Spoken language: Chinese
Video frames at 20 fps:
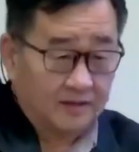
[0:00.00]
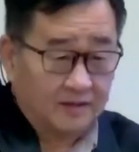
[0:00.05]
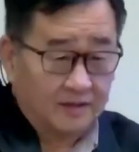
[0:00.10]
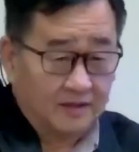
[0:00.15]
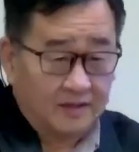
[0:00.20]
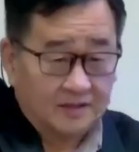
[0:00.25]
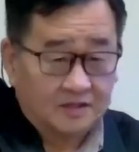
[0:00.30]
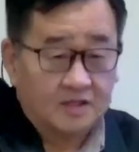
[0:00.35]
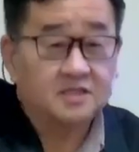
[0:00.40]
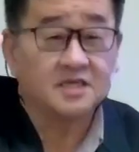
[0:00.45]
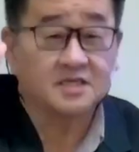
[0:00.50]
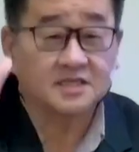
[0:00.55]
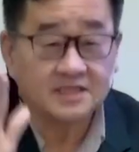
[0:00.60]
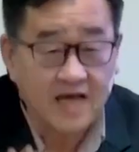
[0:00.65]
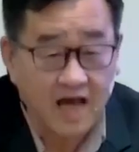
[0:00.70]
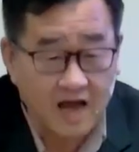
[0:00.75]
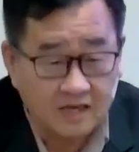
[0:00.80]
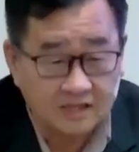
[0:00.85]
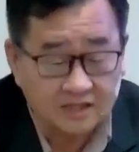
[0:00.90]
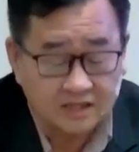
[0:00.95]
这是
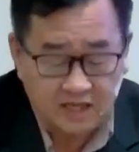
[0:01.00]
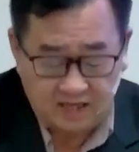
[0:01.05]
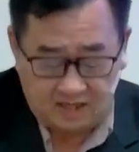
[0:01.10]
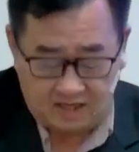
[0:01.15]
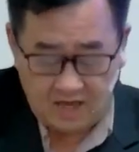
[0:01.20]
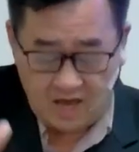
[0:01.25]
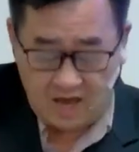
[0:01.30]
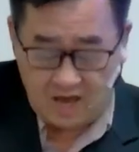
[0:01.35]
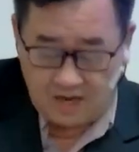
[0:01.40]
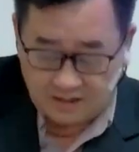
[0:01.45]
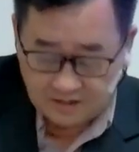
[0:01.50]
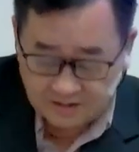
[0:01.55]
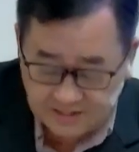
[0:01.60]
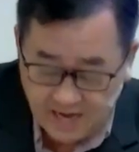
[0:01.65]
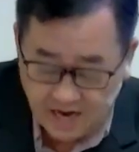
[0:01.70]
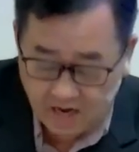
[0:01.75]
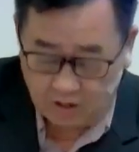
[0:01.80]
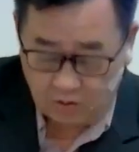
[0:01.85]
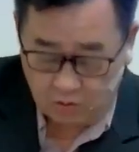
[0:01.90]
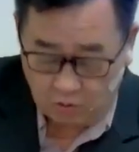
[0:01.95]
上帝向